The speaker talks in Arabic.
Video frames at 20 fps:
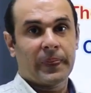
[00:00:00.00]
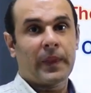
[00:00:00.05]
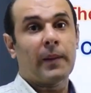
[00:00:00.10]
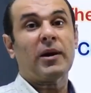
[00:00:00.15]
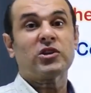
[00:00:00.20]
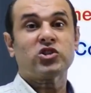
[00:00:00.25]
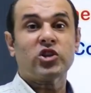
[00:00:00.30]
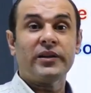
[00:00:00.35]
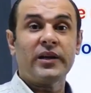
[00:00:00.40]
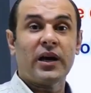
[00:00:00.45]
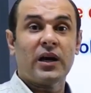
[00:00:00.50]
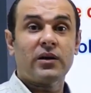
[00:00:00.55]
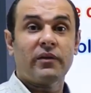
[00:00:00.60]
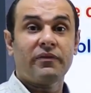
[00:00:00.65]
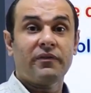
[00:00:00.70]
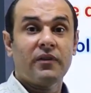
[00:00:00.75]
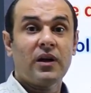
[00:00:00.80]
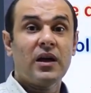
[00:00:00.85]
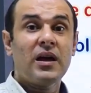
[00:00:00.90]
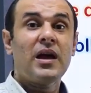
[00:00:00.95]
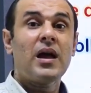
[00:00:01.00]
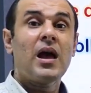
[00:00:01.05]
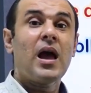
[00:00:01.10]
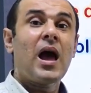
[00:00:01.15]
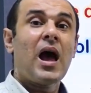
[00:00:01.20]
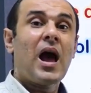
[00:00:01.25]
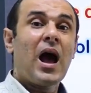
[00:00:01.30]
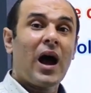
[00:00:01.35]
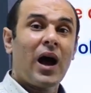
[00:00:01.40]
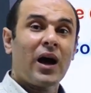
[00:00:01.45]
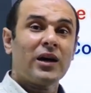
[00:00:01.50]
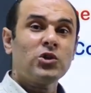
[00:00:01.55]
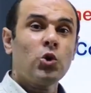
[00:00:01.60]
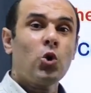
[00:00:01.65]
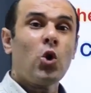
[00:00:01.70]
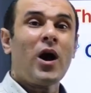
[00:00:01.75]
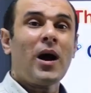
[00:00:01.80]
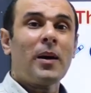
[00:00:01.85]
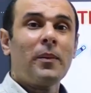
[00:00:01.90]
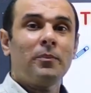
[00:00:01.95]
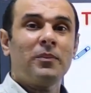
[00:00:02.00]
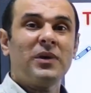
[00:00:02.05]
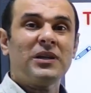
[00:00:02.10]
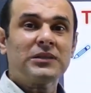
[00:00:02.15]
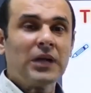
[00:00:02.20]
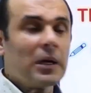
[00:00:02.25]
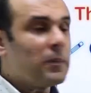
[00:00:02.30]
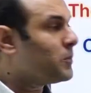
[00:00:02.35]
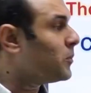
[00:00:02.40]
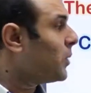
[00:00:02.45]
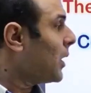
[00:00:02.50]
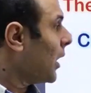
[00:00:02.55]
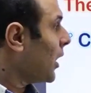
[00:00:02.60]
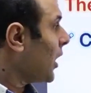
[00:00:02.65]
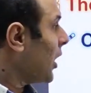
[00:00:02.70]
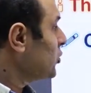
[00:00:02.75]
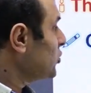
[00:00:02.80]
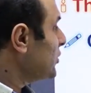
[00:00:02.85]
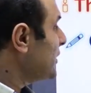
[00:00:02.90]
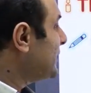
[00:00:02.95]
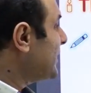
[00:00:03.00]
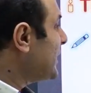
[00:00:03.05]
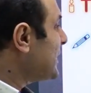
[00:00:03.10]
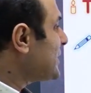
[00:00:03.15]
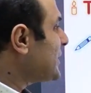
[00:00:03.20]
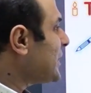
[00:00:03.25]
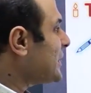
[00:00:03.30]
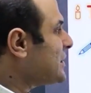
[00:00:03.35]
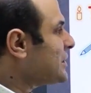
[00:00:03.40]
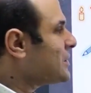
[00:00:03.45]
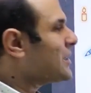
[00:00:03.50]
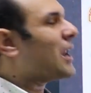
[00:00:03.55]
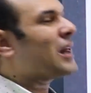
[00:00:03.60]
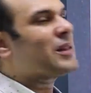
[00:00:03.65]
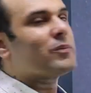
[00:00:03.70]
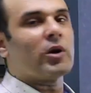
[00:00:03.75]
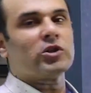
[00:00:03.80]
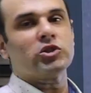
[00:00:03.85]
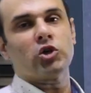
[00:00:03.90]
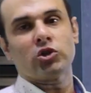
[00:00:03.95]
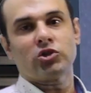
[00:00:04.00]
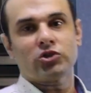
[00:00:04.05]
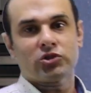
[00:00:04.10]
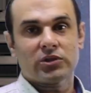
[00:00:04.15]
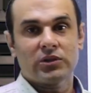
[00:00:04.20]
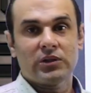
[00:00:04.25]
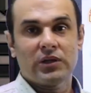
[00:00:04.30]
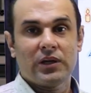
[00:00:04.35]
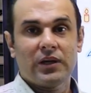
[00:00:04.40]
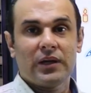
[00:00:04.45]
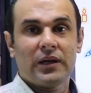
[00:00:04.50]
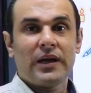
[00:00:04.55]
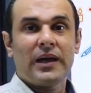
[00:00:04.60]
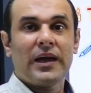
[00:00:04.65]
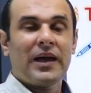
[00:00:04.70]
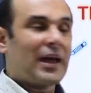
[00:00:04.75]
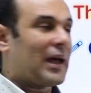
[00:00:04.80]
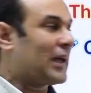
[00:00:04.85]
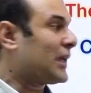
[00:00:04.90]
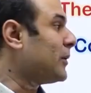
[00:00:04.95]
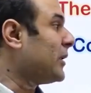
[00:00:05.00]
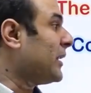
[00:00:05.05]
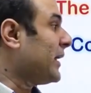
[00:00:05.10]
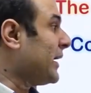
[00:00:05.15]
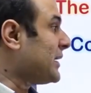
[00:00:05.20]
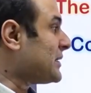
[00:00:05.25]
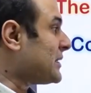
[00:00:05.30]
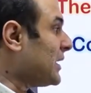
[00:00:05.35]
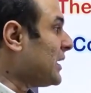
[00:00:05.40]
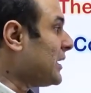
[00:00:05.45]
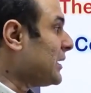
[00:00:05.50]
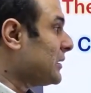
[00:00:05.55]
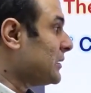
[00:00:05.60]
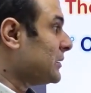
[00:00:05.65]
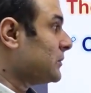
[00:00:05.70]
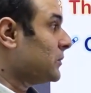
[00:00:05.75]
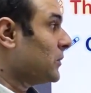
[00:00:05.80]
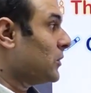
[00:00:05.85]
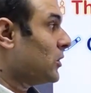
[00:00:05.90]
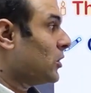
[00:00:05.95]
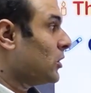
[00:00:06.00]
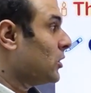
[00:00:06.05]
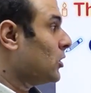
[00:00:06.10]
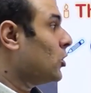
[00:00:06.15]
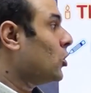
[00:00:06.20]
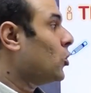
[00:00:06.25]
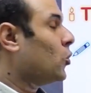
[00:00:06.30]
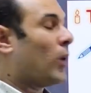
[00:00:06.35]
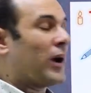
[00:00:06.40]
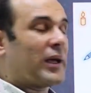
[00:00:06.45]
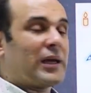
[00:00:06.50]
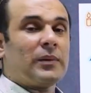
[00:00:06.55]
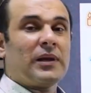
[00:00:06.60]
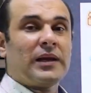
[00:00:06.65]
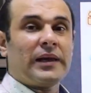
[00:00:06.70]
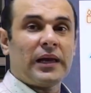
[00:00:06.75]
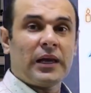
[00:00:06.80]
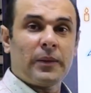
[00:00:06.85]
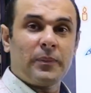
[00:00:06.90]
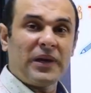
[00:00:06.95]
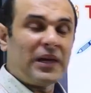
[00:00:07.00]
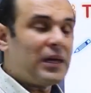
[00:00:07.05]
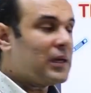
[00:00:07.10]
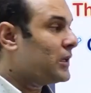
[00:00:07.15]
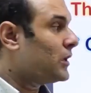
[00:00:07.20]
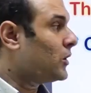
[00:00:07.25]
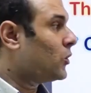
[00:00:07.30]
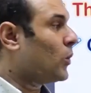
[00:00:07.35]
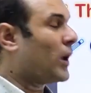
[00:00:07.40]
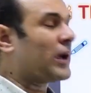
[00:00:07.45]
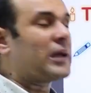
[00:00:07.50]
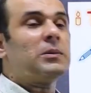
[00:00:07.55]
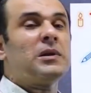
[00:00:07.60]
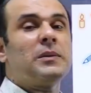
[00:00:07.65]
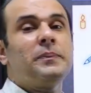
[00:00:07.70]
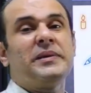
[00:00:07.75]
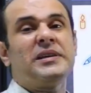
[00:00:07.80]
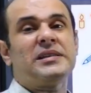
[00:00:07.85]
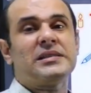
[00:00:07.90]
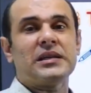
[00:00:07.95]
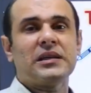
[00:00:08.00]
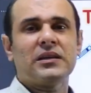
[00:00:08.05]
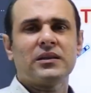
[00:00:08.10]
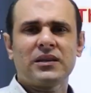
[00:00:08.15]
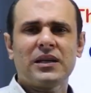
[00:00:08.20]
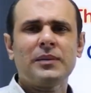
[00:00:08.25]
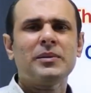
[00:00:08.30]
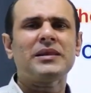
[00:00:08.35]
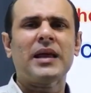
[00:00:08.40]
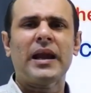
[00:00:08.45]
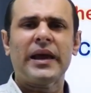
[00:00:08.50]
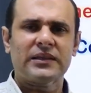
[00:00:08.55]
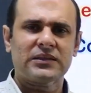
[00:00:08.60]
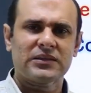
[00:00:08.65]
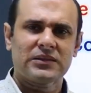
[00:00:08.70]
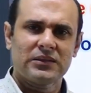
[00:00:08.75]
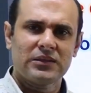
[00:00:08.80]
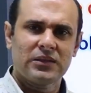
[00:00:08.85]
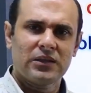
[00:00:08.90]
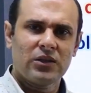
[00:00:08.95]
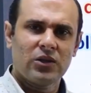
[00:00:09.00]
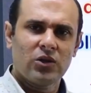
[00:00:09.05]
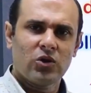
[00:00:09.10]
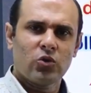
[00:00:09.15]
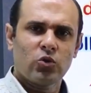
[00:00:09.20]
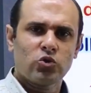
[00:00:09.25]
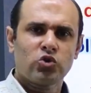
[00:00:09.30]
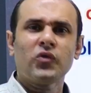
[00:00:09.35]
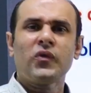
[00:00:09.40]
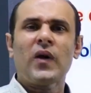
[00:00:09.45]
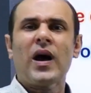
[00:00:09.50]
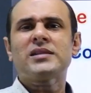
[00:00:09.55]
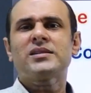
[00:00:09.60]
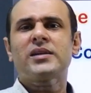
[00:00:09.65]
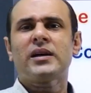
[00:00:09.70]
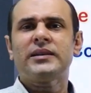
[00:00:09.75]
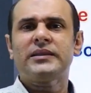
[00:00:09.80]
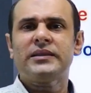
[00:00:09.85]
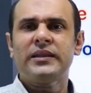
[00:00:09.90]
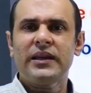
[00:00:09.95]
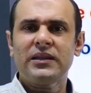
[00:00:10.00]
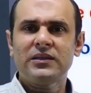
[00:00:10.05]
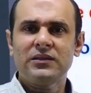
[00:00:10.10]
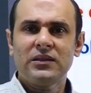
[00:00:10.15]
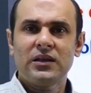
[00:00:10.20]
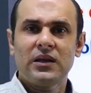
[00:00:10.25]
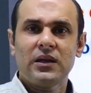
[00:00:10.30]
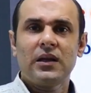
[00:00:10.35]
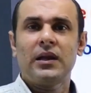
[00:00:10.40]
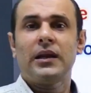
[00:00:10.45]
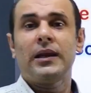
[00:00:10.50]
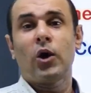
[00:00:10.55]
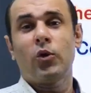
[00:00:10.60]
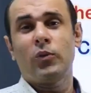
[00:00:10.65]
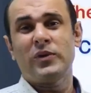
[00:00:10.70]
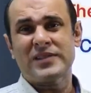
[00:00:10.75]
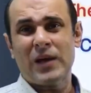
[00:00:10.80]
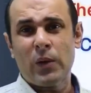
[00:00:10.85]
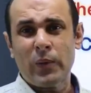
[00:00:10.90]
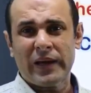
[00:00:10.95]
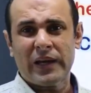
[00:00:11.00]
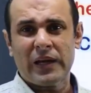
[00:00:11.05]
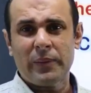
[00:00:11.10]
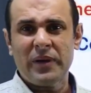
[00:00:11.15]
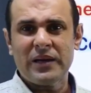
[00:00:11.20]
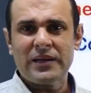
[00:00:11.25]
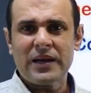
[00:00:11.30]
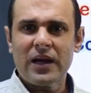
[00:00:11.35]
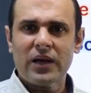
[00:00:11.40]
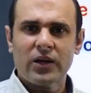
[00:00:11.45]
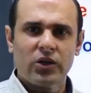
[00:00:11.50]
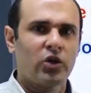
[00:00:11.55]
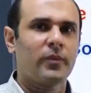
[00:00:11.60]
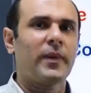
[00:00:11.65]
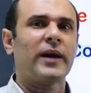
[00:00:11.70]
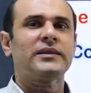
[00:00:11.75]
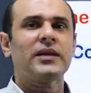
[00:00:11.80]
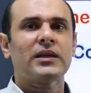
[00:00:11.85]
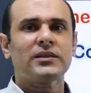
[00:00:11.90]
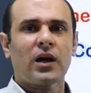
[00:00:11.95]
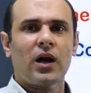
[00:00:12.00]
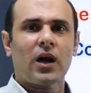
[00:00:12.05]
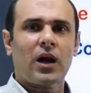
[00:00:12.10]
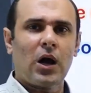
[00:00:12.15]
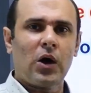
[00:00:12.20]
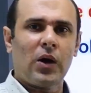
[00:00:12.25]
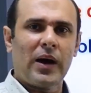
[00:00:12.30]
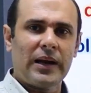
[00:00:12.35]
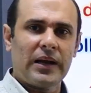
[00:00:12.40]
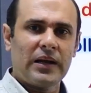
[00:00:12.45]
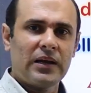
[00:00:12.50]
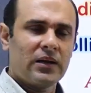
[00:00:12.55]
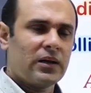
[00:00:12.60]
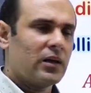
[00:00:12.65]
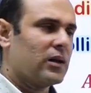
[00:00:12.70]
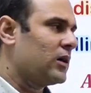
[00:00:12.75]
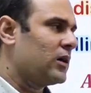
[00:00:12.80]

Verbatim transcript: طب عشان نعرف هروح مطبق قانون الديستانس ثلاث مرات هجيب الاي سي واجيب الاي بي واجيب البي سي ايه الثلاثه شوف اصغر اثنين لو بيساوي الكبيره يبقى الثلاثه يقعوا على